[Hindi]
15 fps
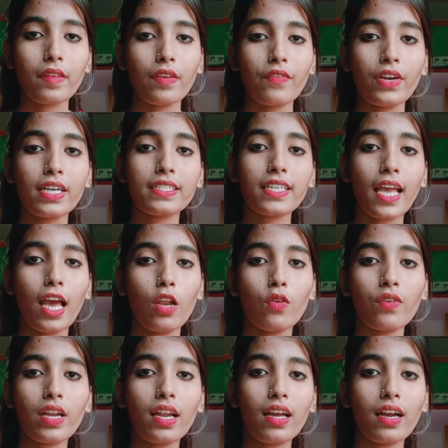फ्रेंड्स
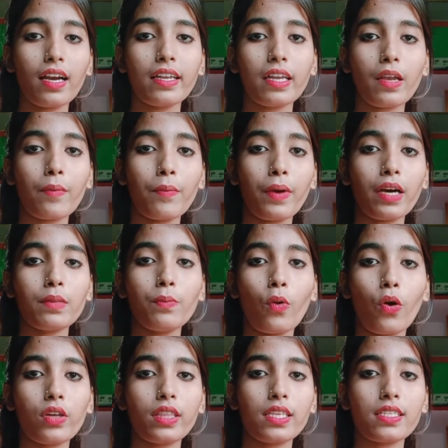एलोवेरा लगाने के बाद
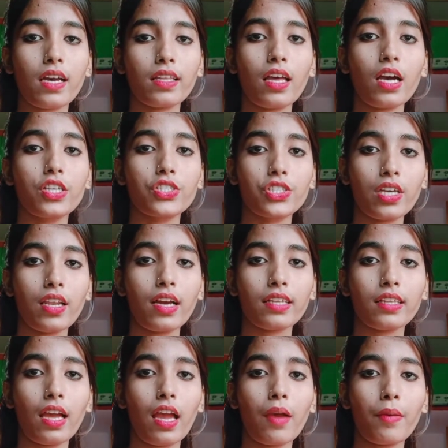बहुत ही ज़्यादा अच्छा
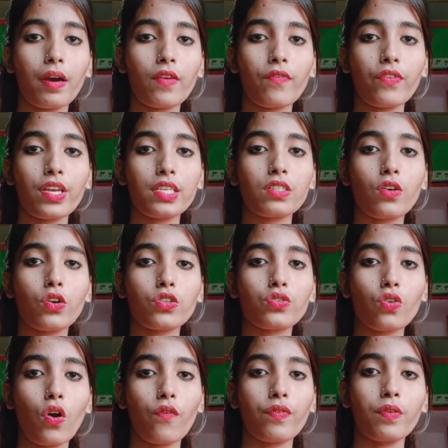लगता है हमारा फेस और
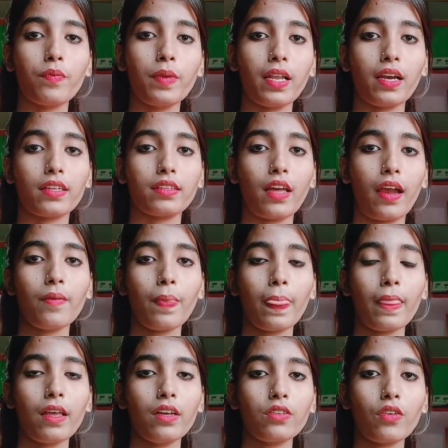सॉफ्ट भी लगता है
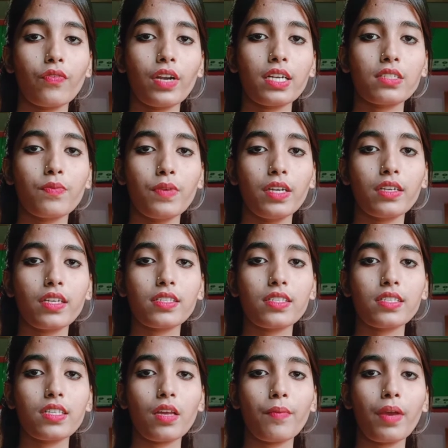तो फ्रेंड्स विंटर
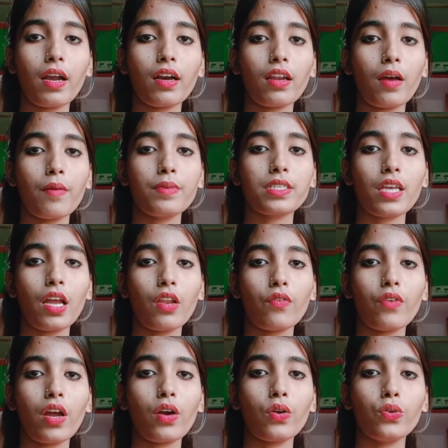सीजन में अगर हम इसे
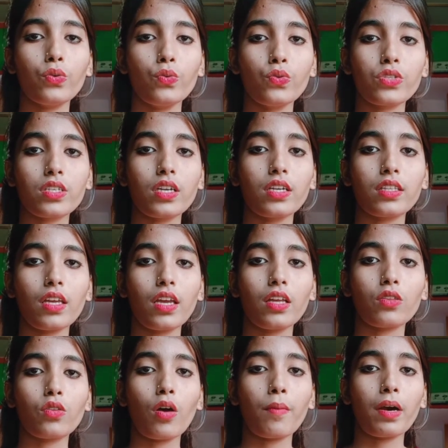एलोवेरा को यूज़ करते हैं
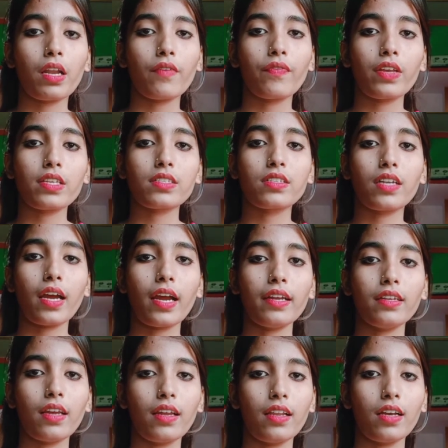तो हमारा फेस ड्राई
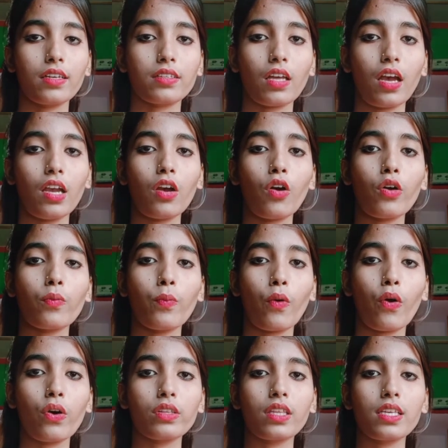नहीं लगता है और
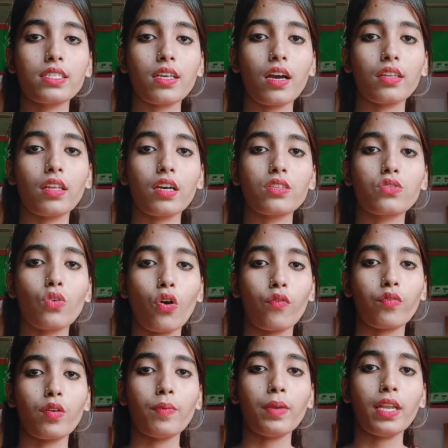बहुत ही ज़्यादा
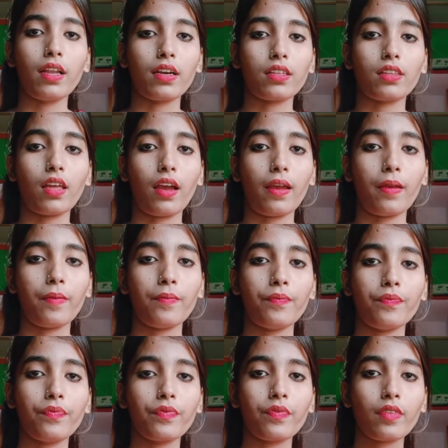सॉफ्ट भी लगता है
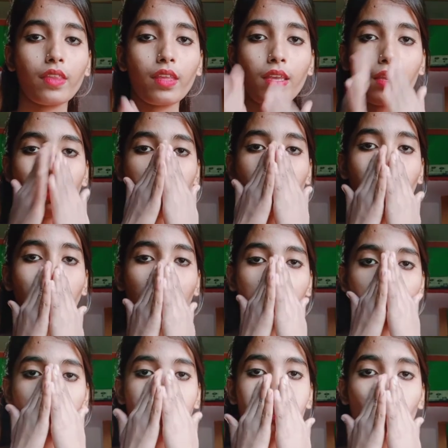ये
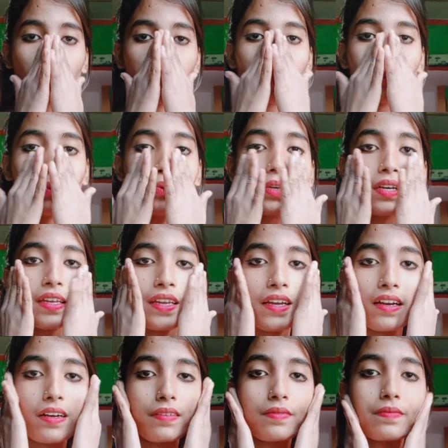ब्लैक हेड्स को भी दूर करेगा